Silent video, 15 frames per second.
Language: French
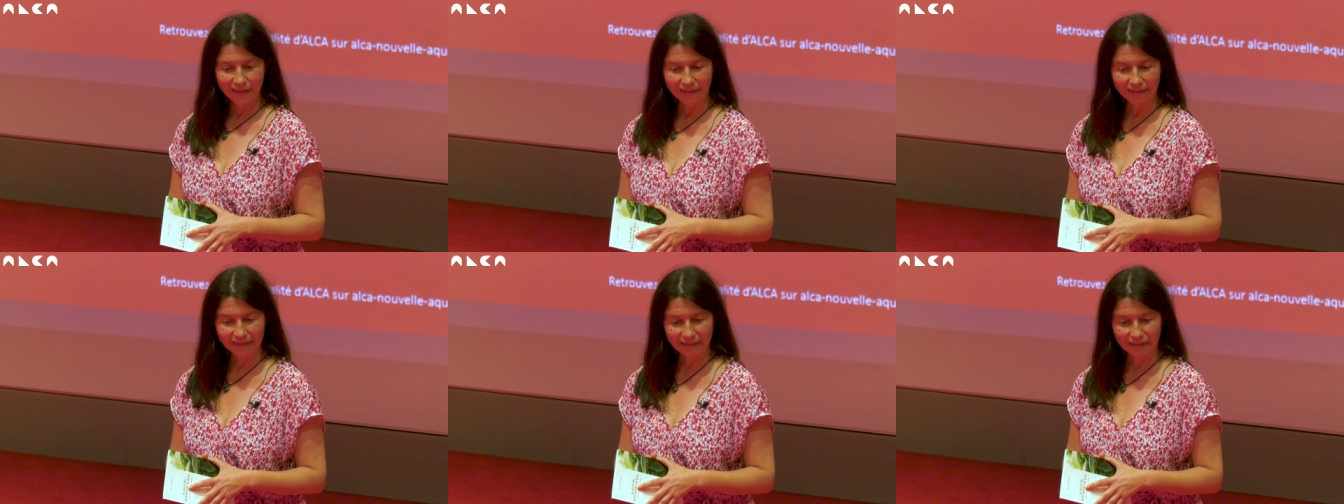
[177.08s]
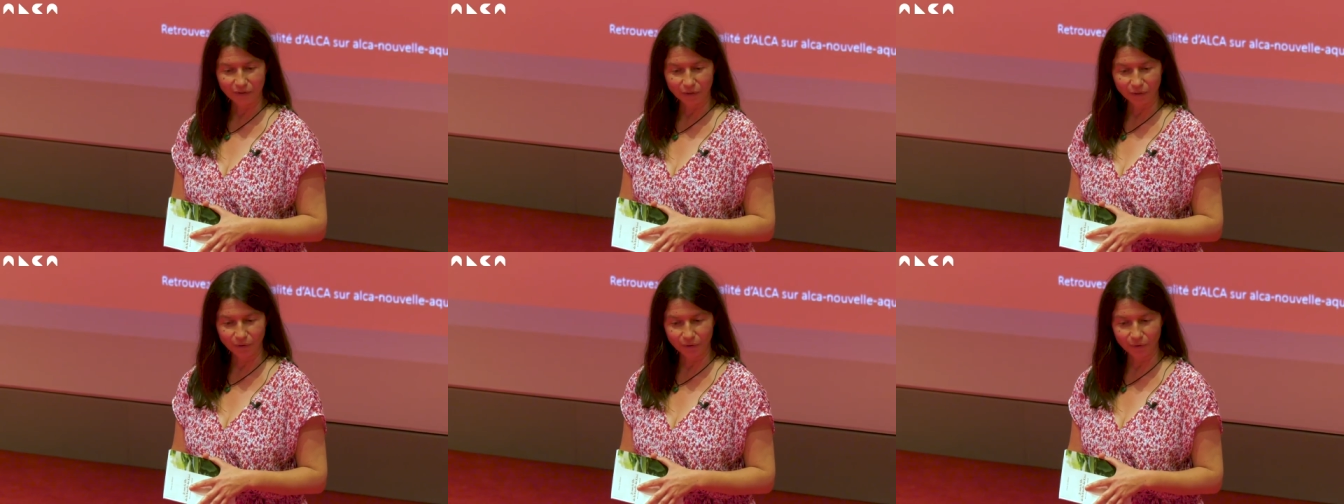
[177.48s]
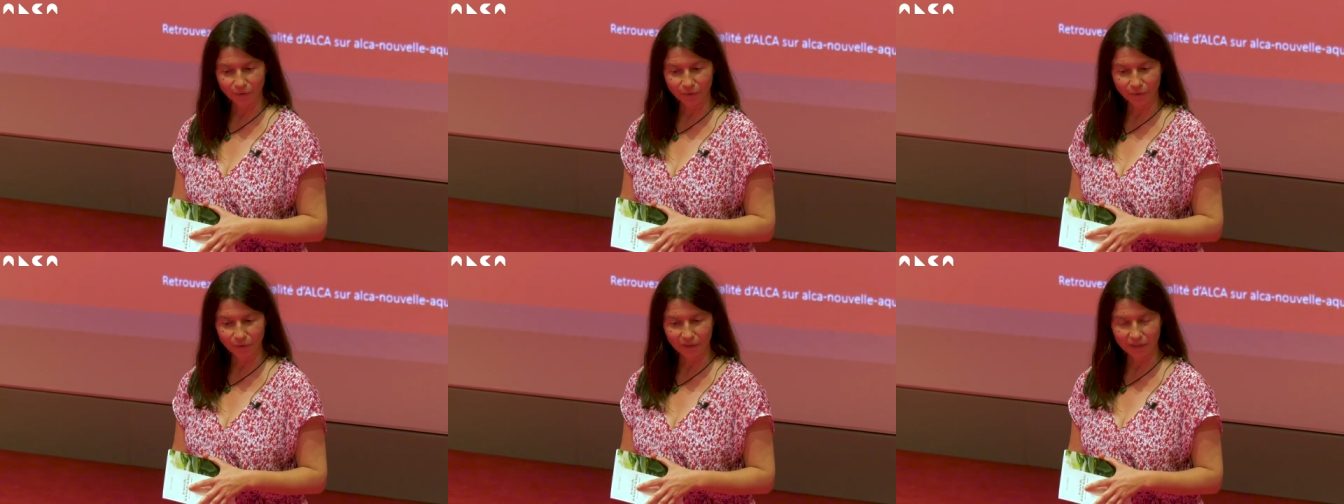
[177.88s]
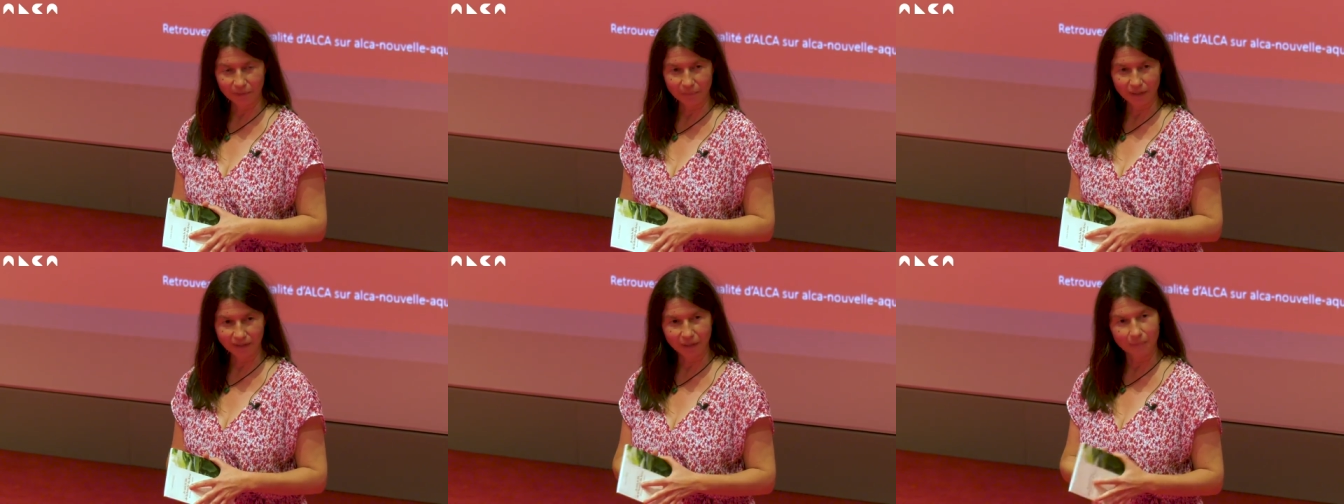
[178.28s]
Euh, et,
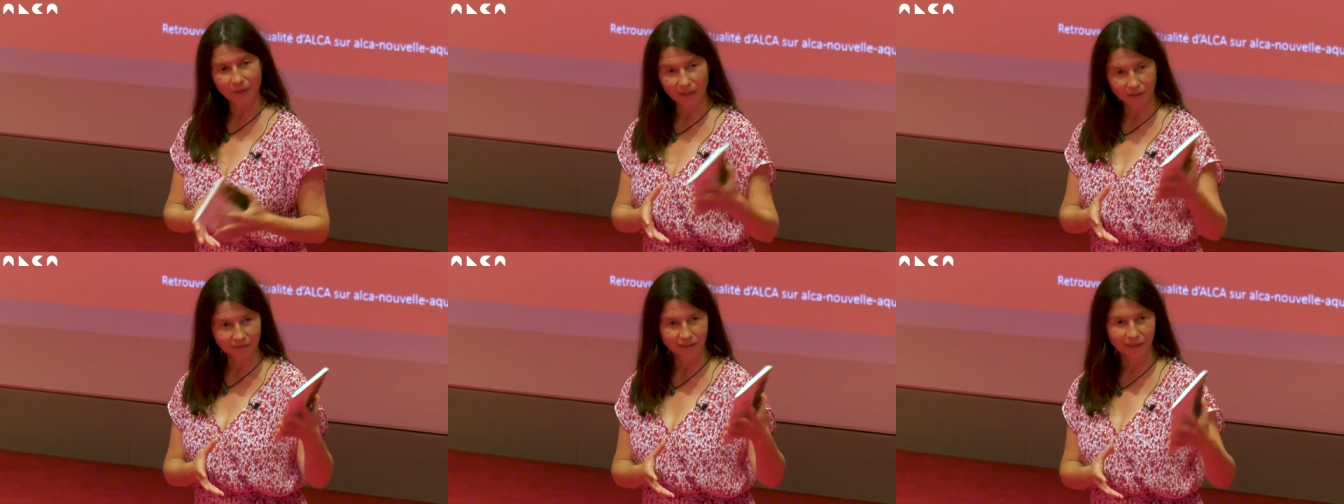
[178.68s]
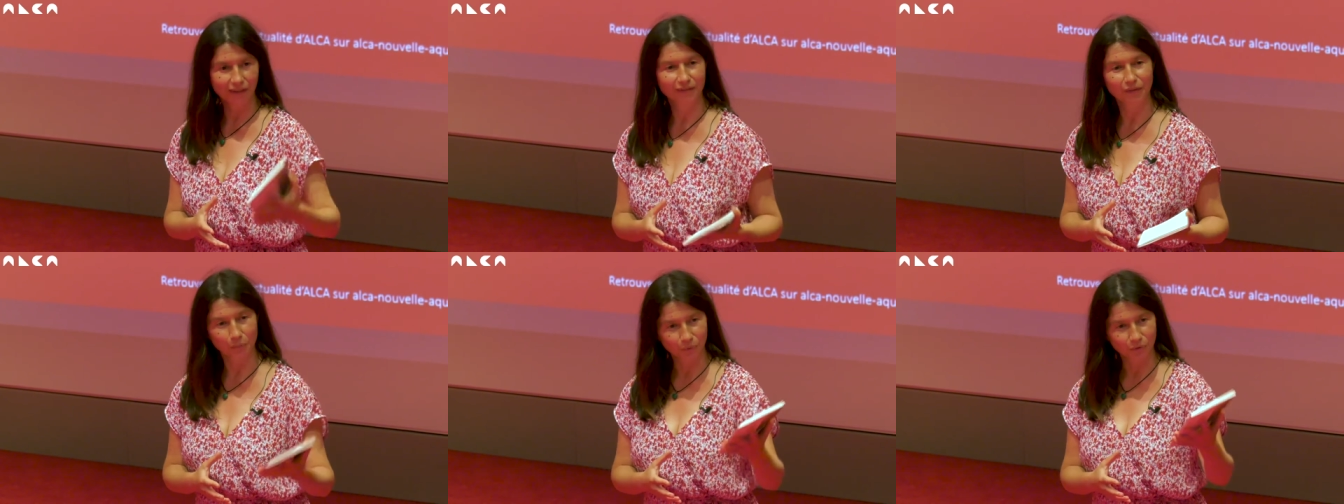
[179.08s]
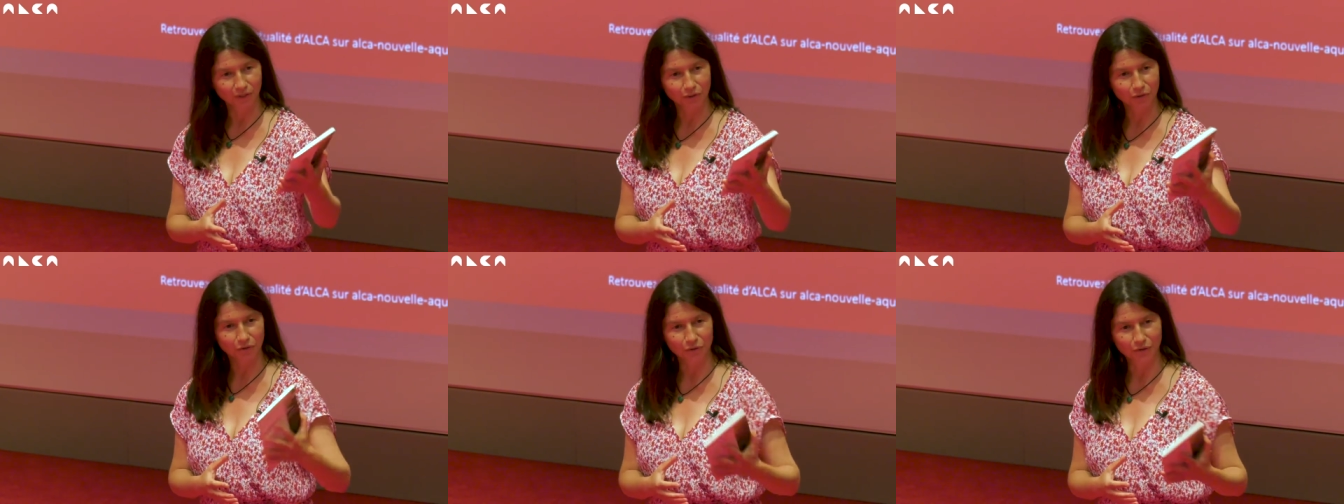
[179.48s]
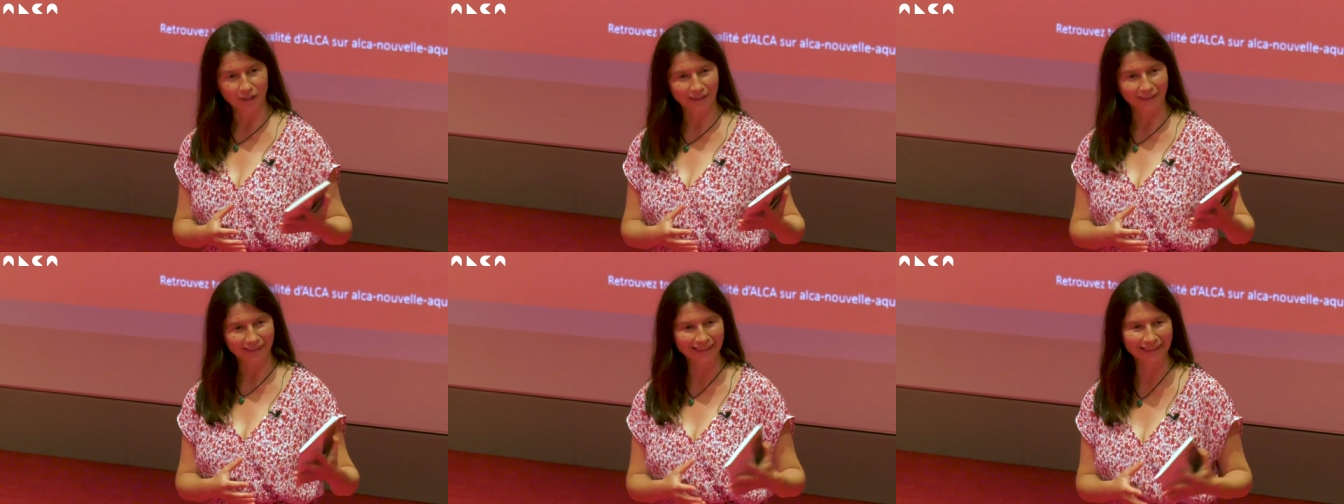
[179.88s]
ma camarade est là, c'est pour ça que je
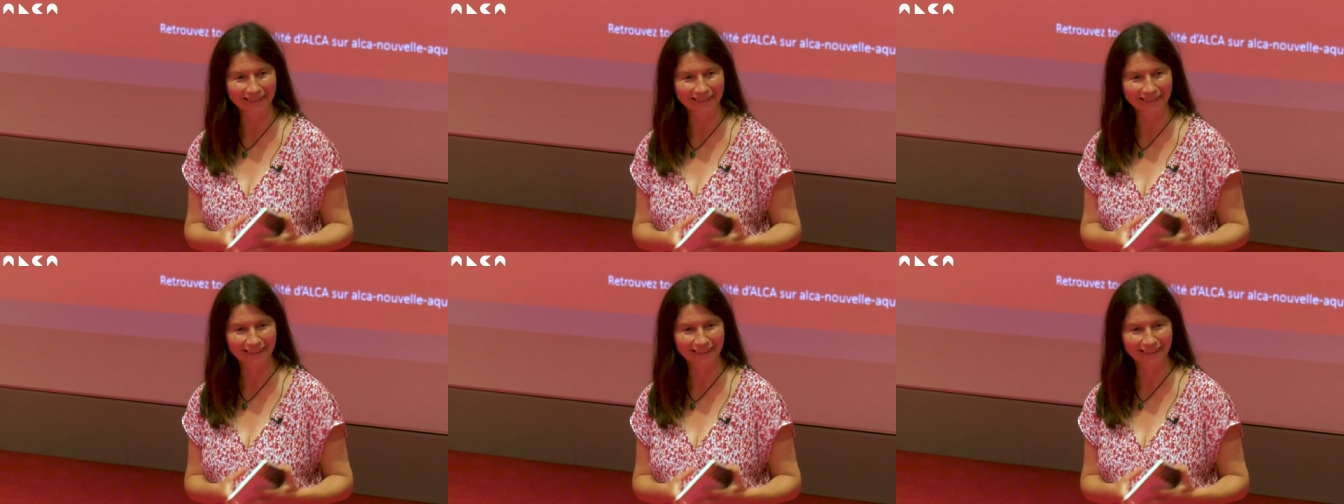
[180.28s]
la.